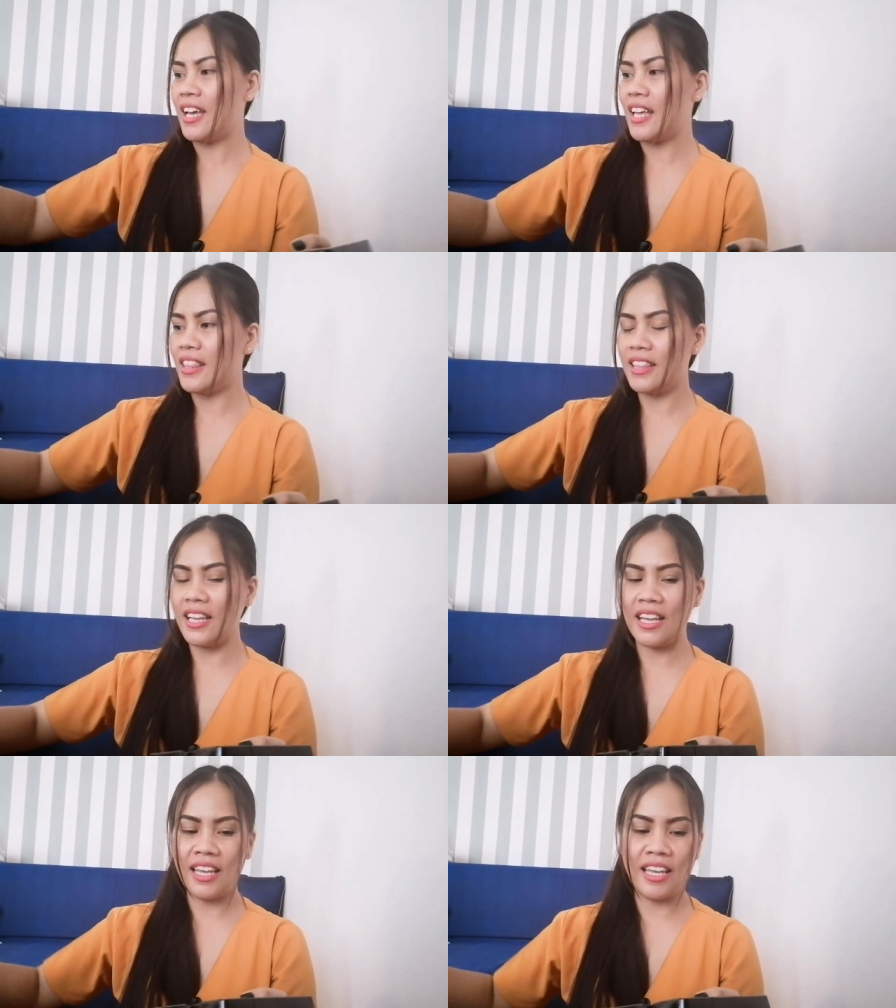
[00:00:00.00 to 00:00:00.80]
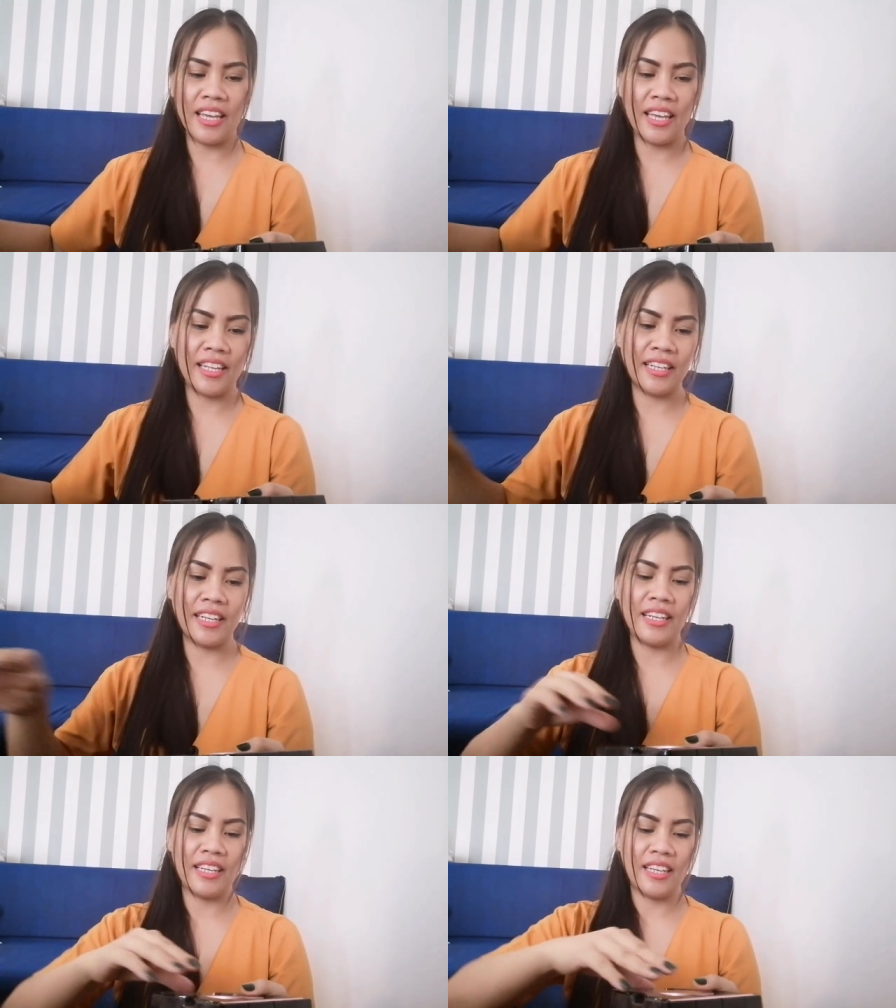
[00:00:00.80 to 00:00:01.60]
And then,
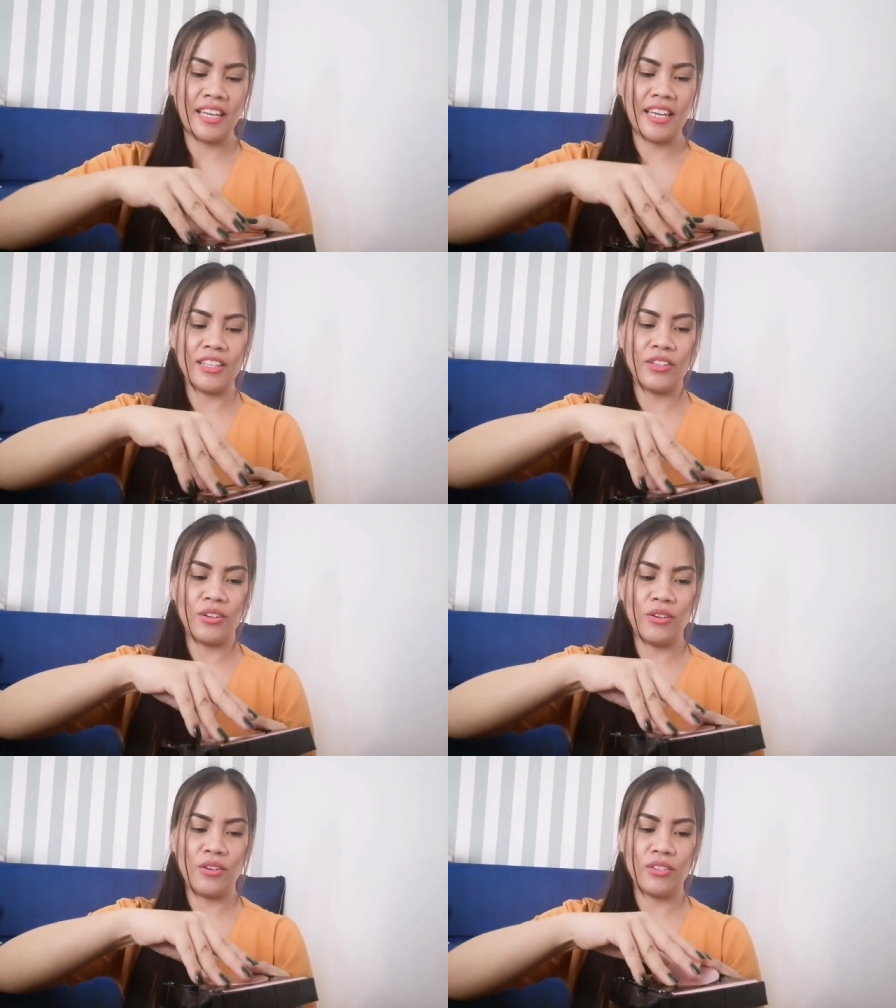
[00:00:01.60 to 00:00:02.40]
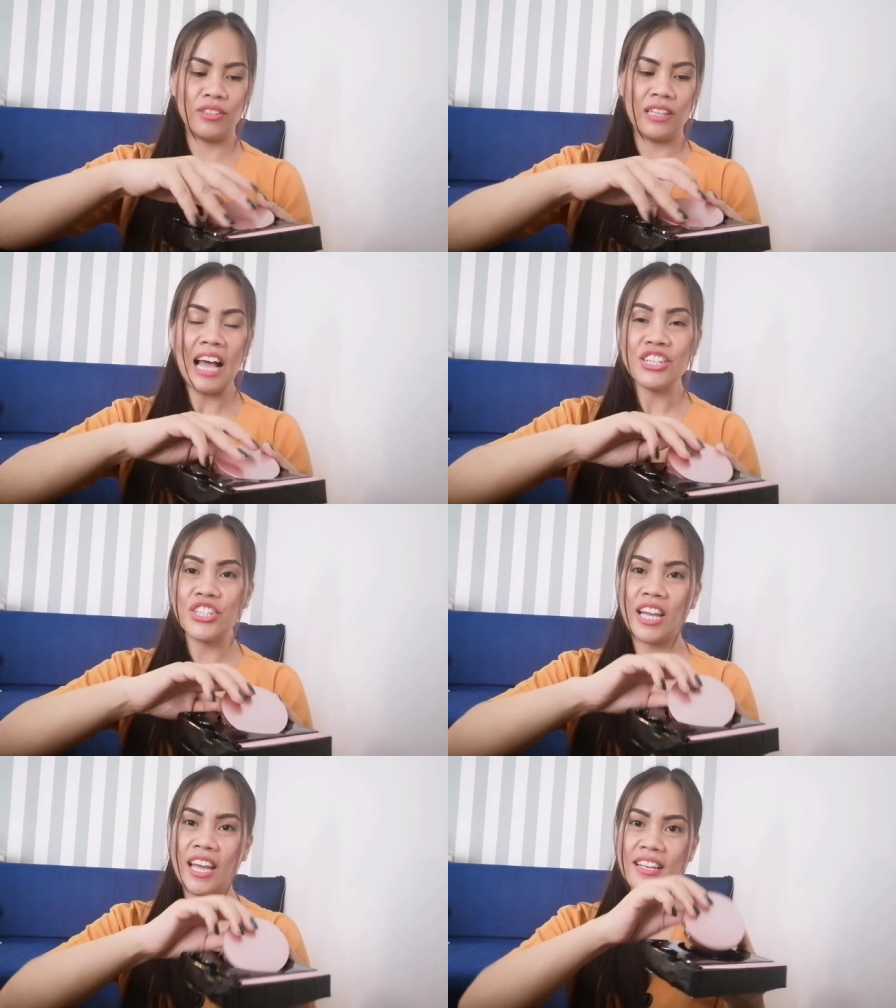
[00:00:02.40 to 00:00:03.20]
itong
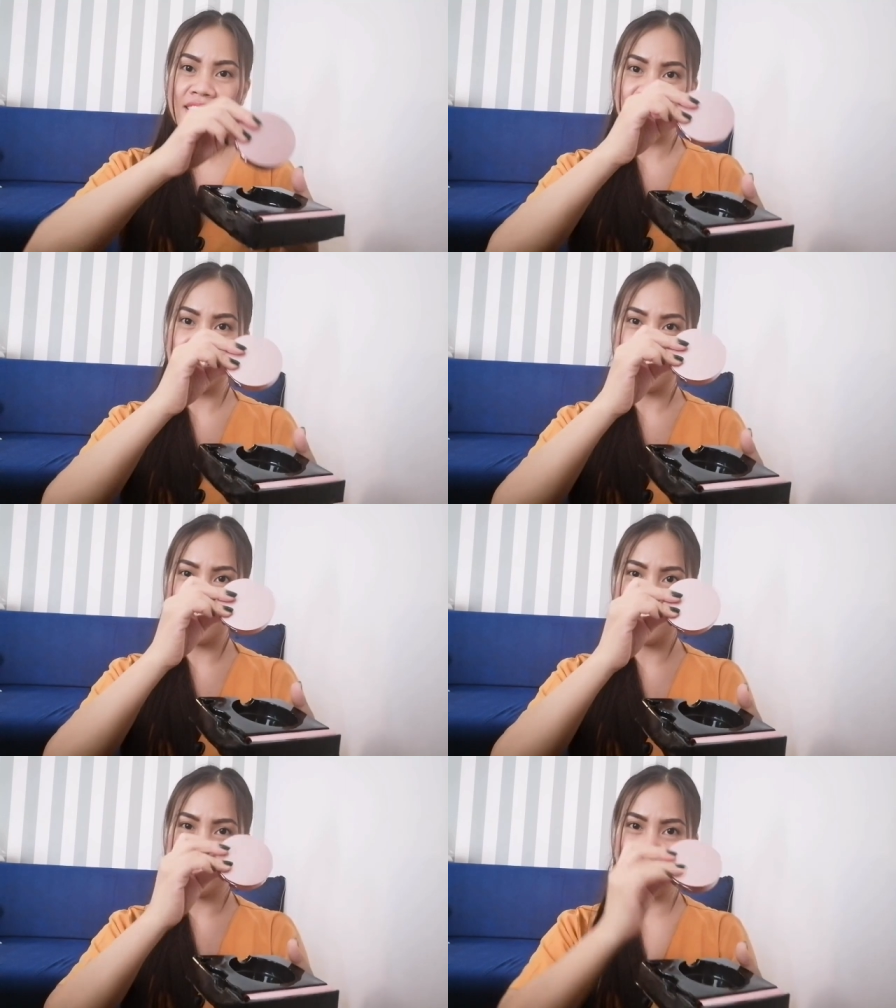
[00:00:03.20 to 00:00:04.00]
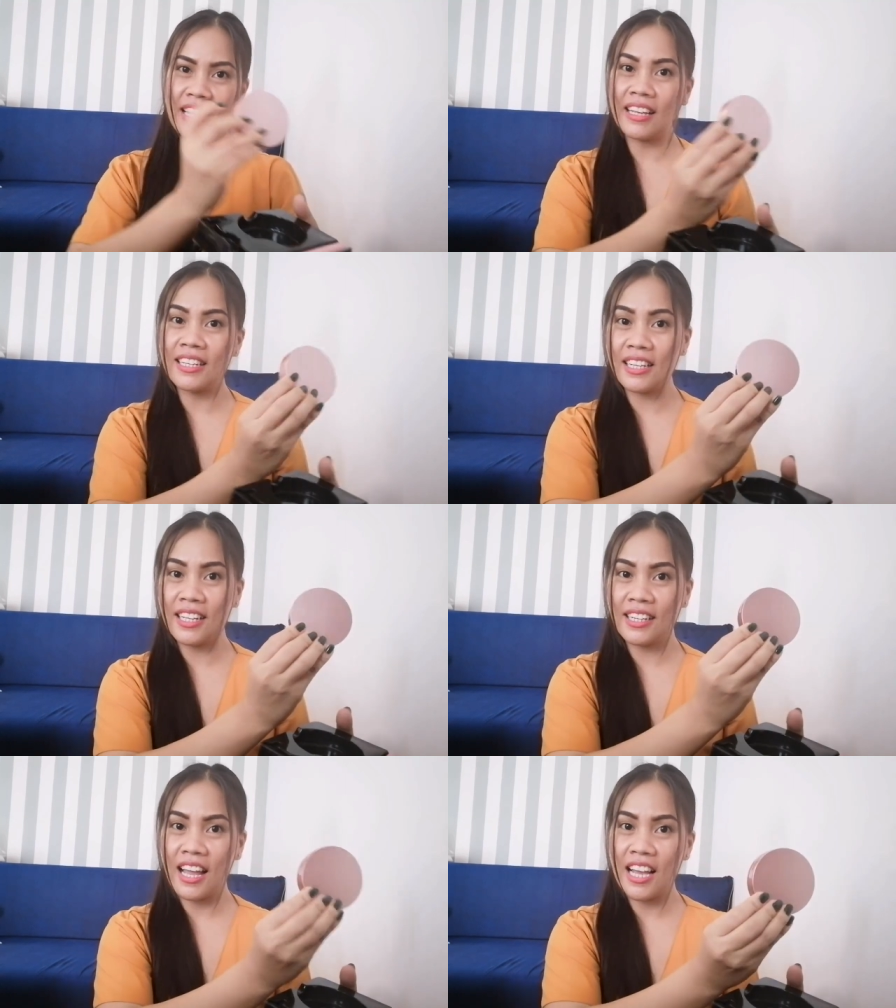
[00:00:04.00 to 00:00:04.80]
lashes, nalagyan
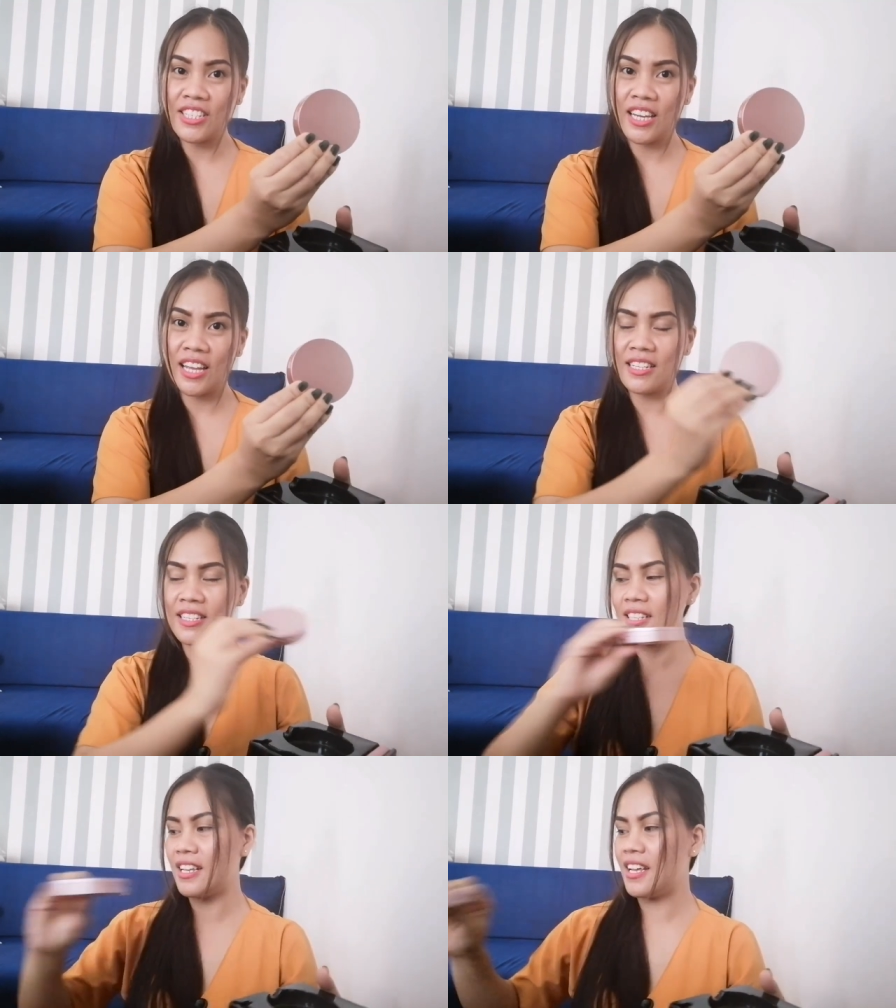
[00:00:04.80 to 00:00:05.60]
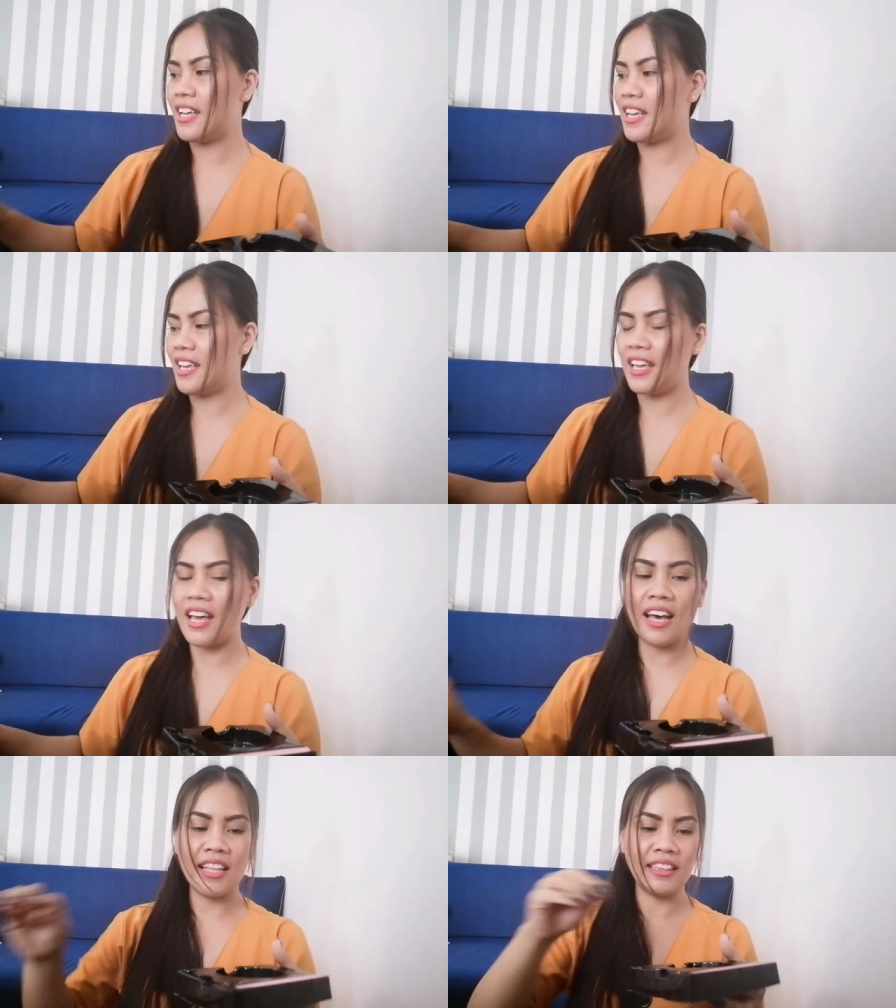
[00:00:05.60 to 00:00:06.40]
ng lashes,
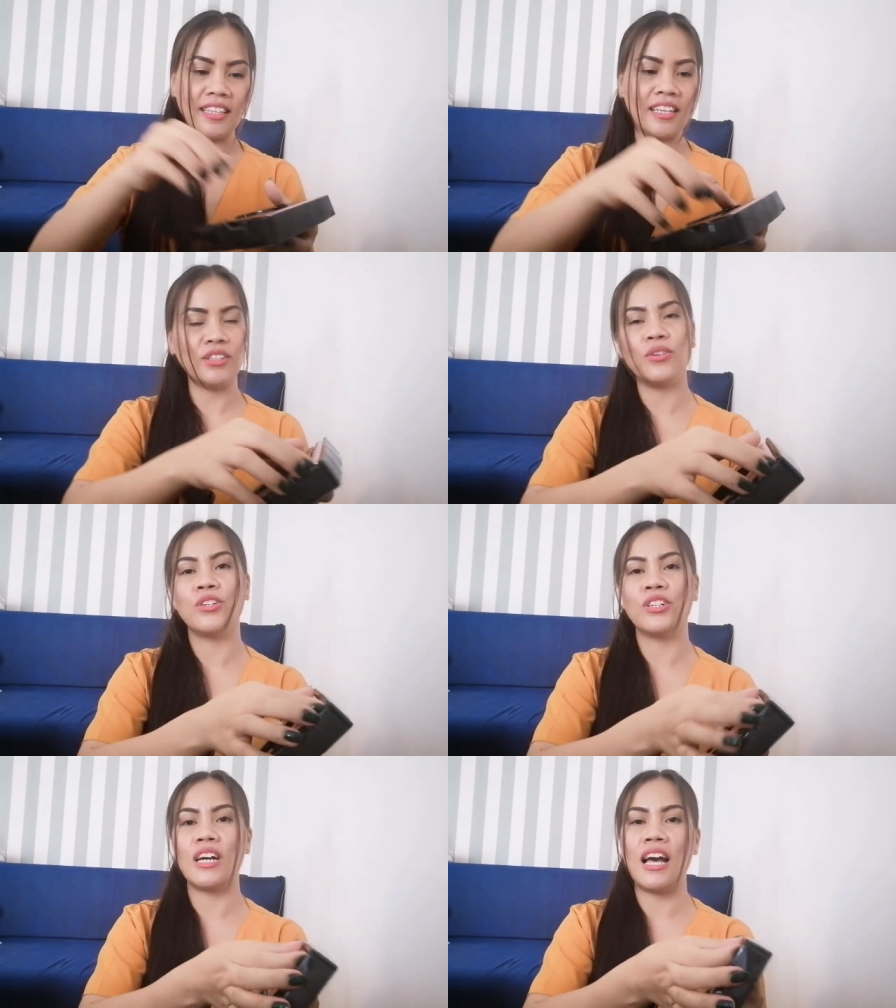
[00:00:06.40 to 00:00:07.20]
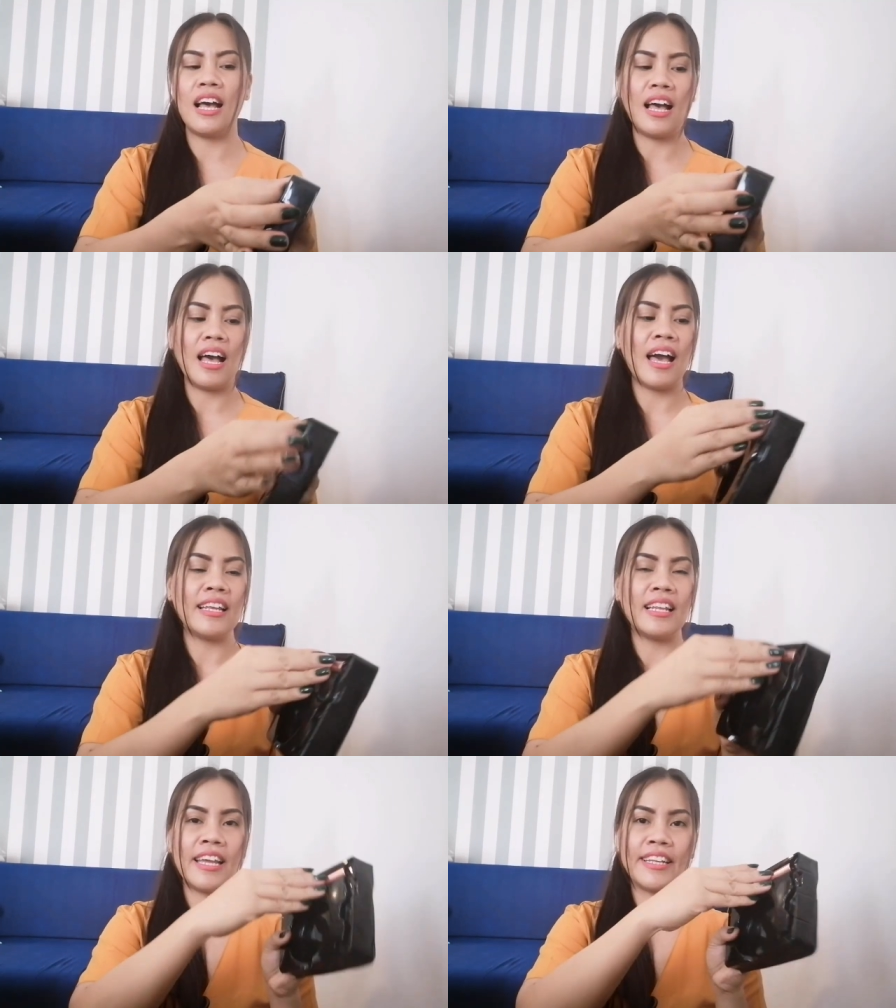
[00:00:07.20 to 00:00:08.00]
at itong
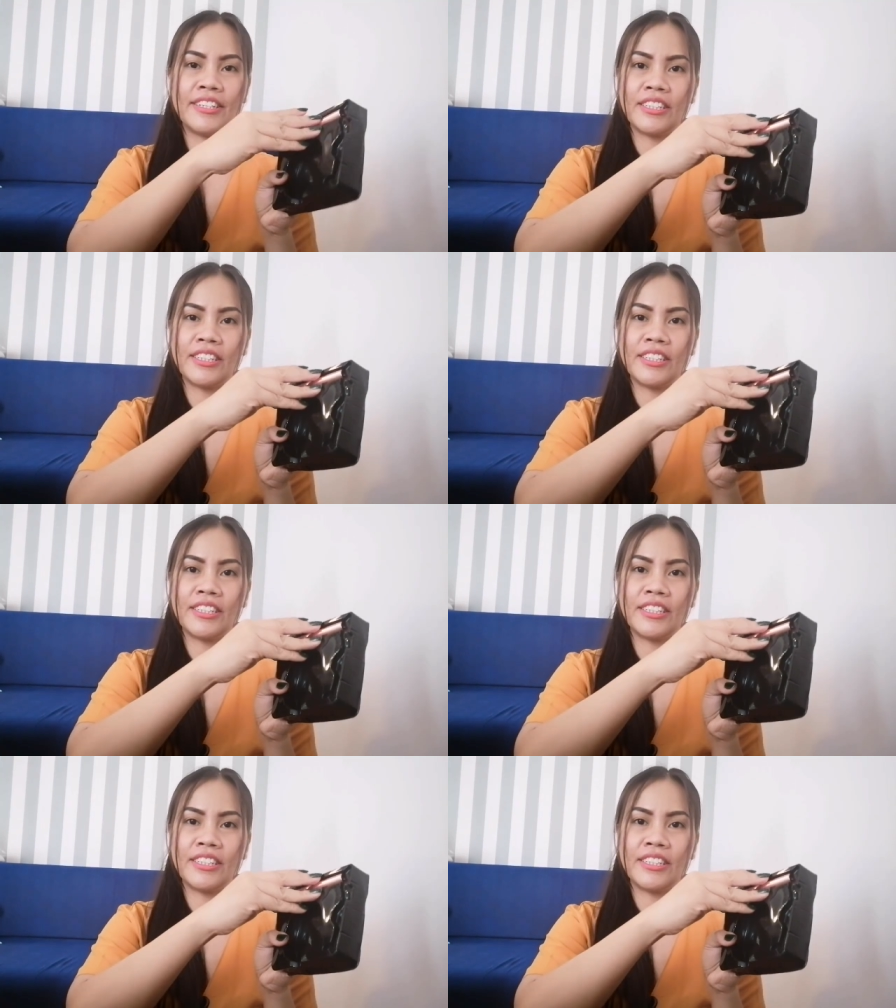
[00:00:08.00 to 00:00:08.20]
eyeliner.